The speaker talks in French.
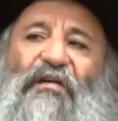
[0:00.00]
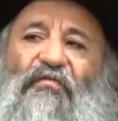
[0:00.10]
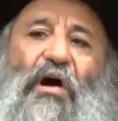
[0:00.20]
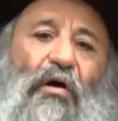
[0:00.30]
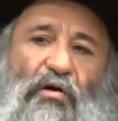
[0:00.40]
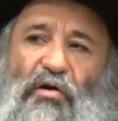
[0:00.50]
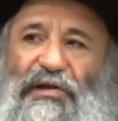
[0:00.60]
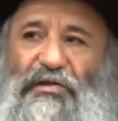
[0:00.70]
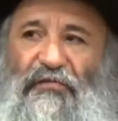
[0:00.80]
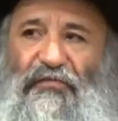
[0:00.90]
avoir encore
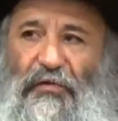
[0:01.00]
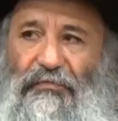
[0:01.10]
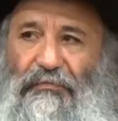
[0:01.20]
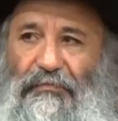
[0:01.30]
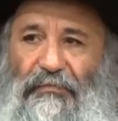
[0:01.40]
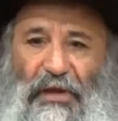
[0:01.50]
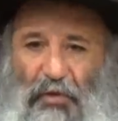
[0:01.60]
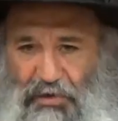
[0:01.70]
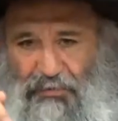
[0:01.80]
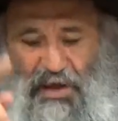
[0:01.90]
des enfants,
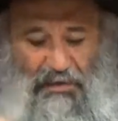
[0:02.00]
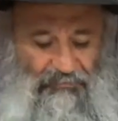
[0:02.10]
écoutez bien,